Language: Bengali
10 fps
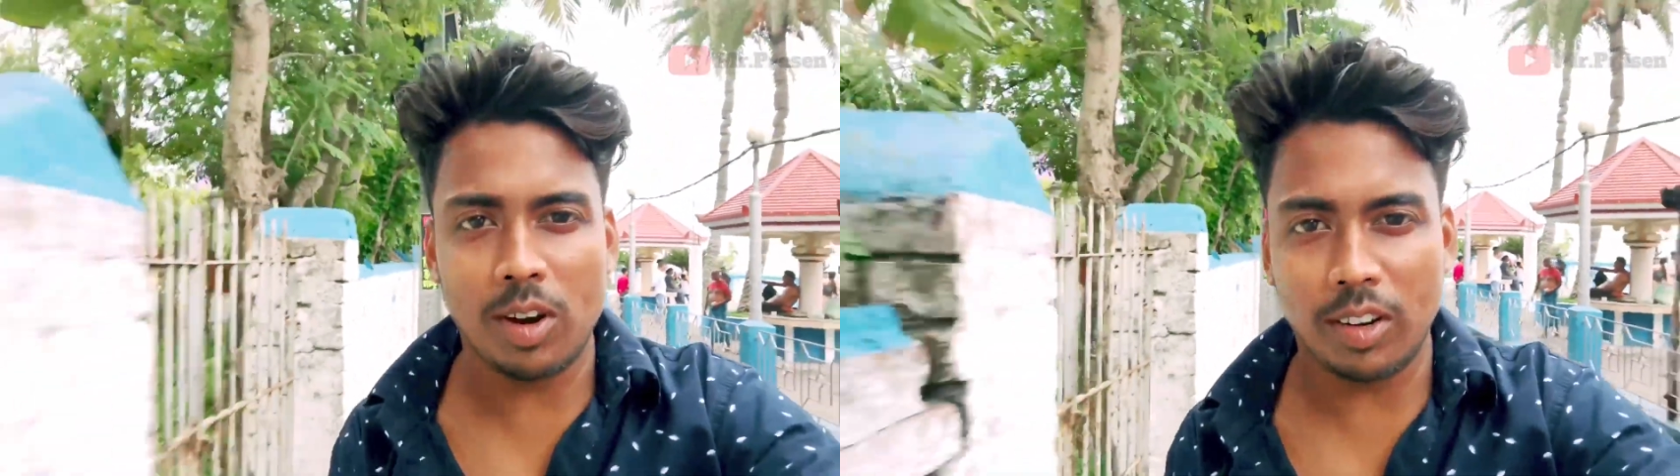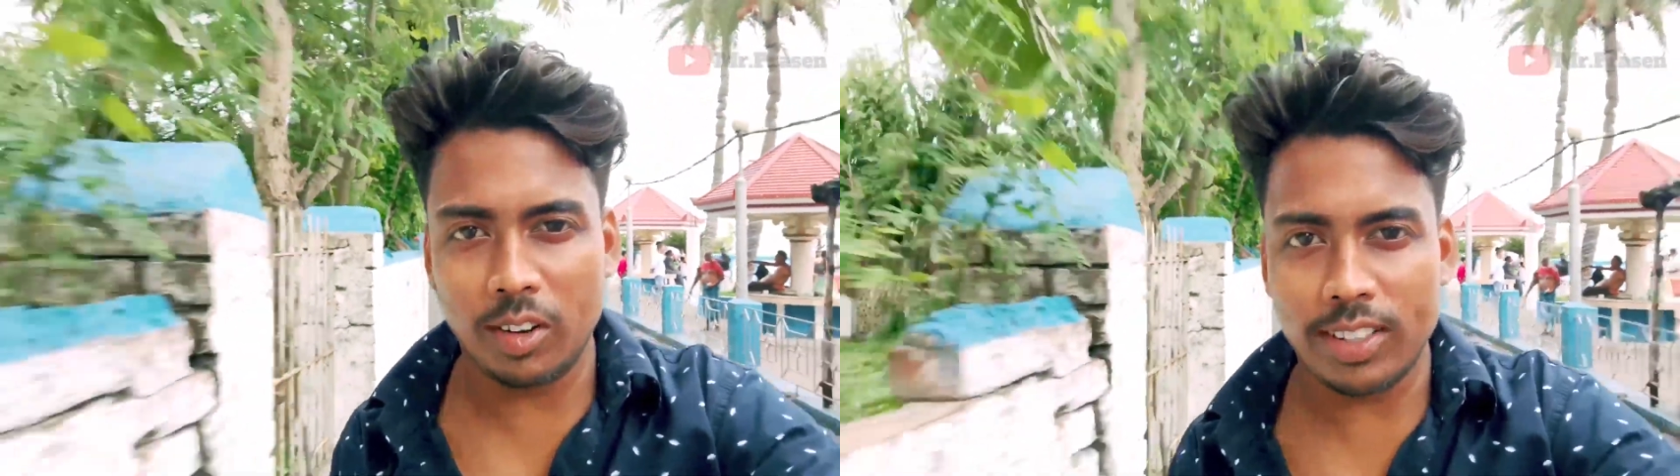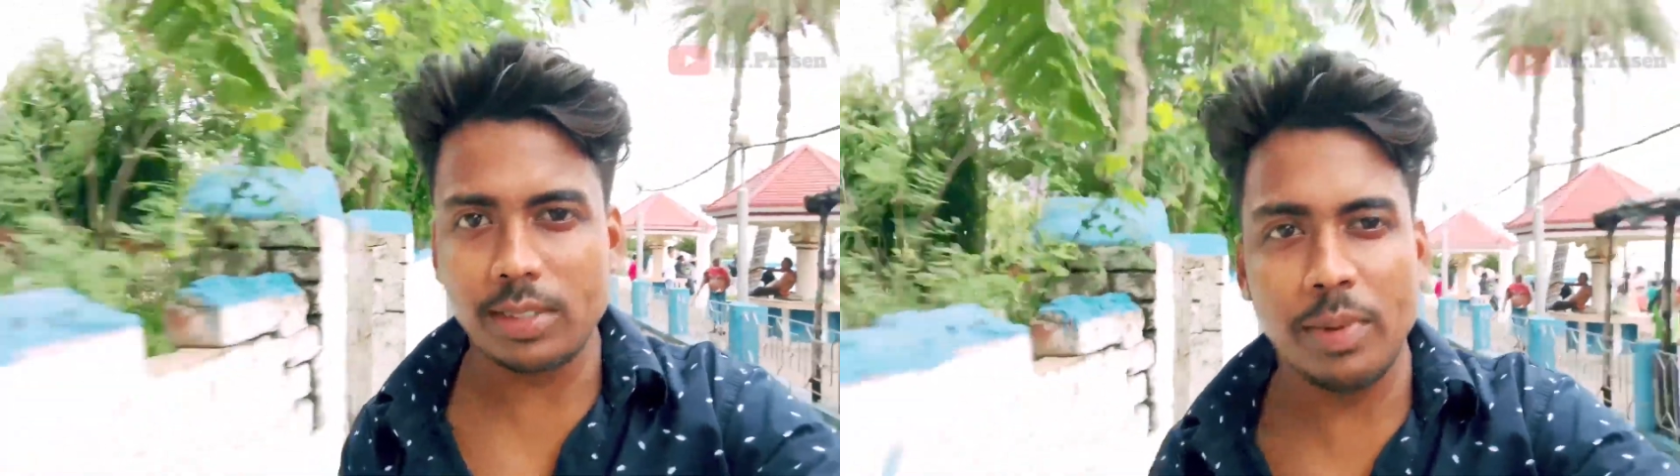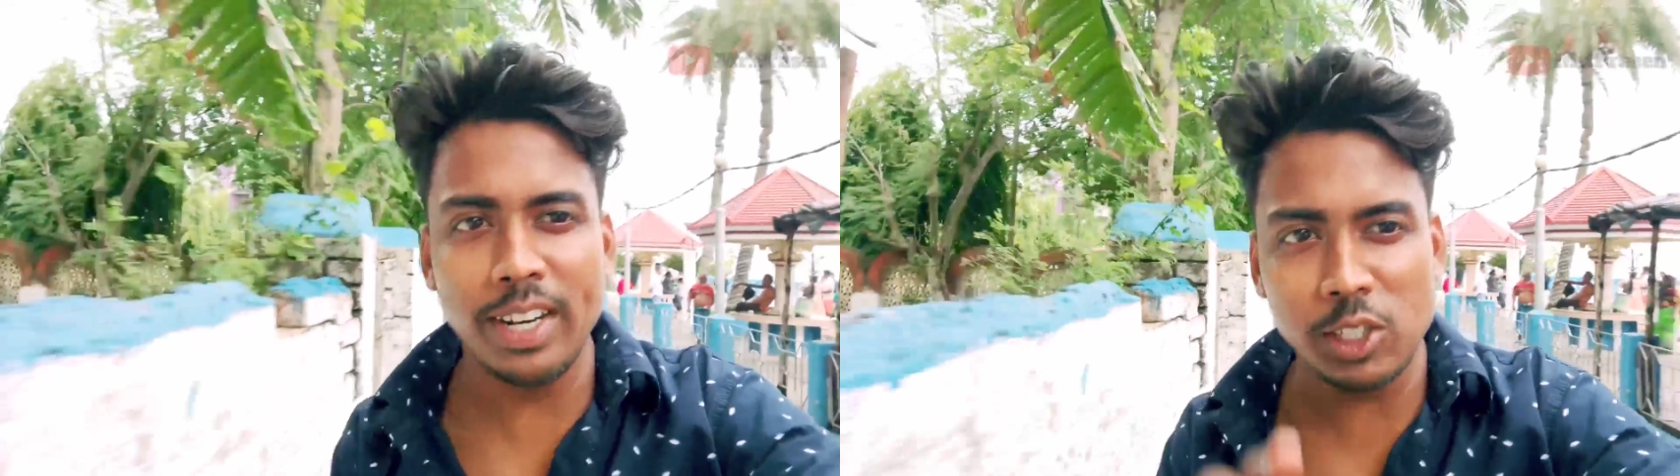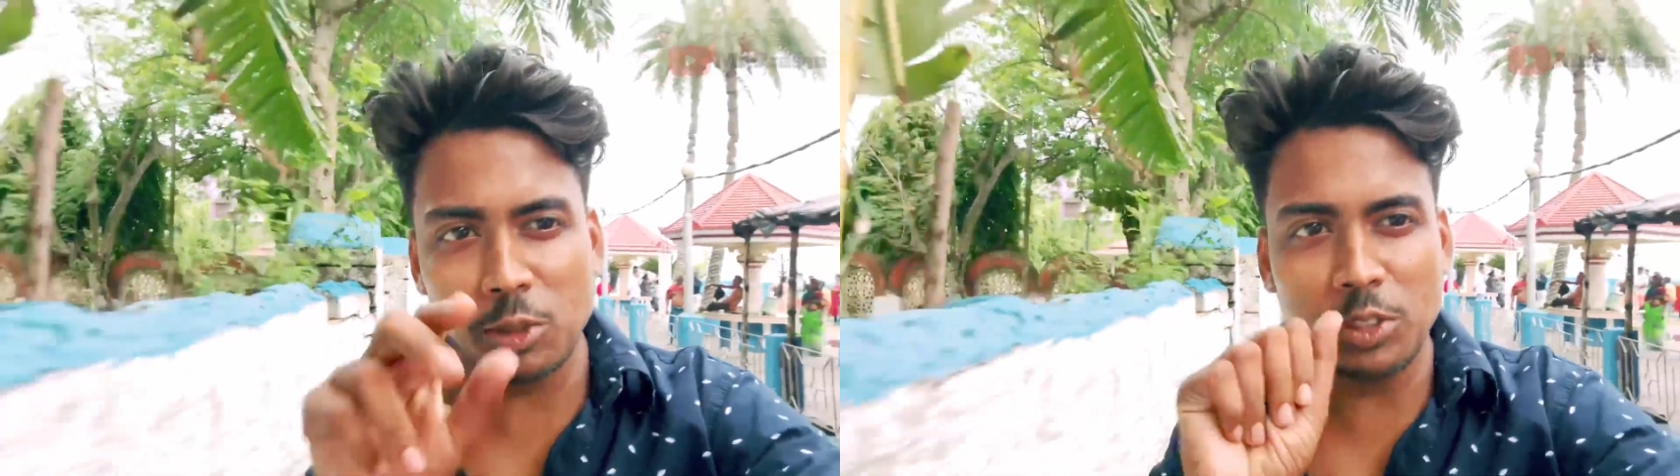অভয়ারণ্য আছে
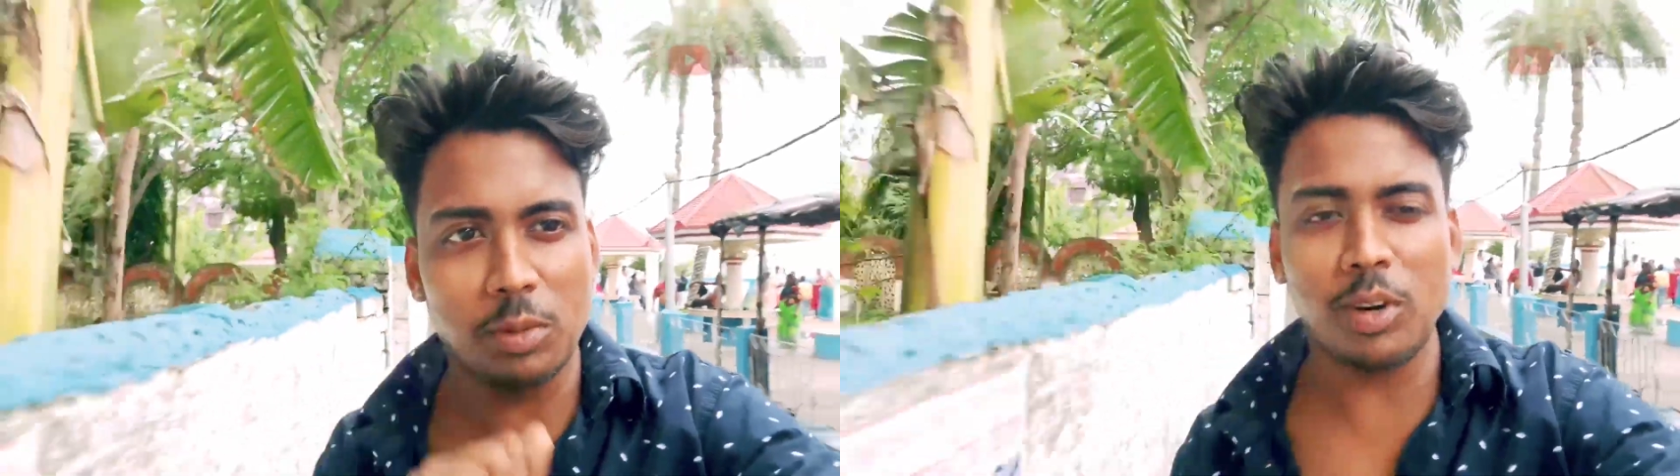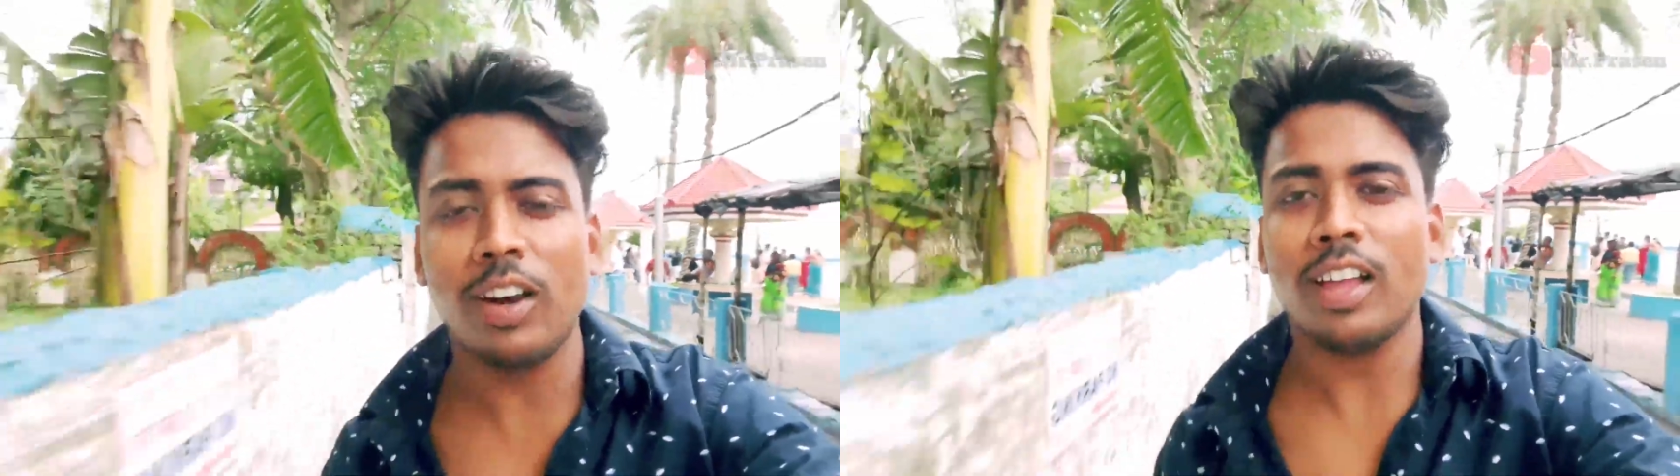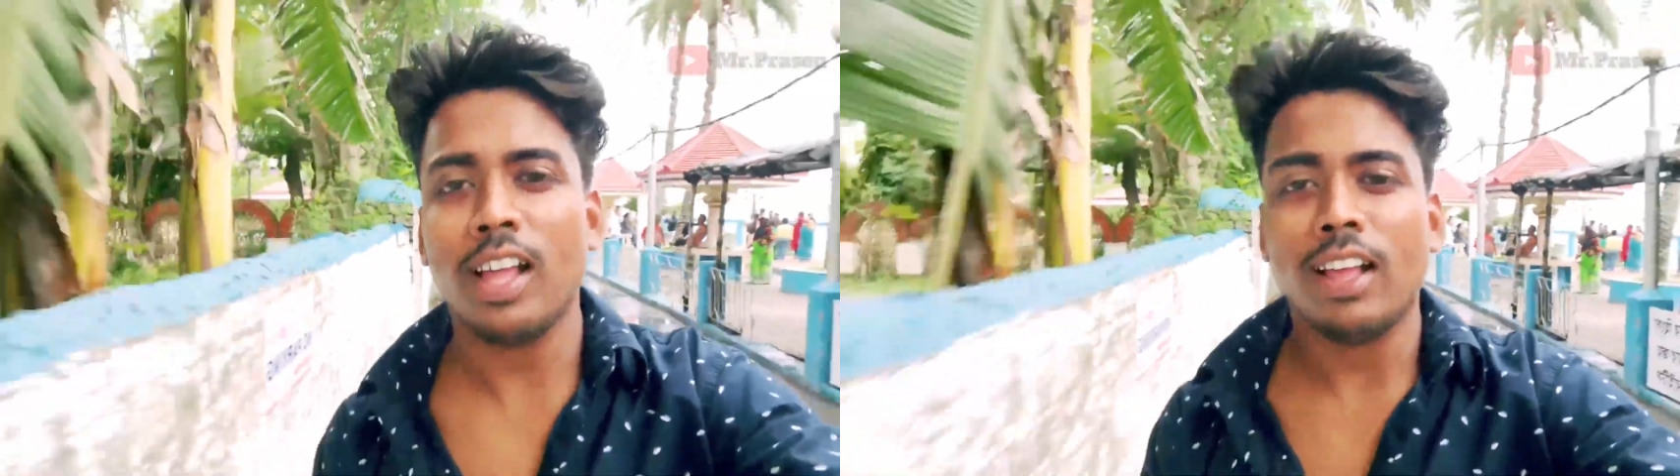মিনি সুন্দরবন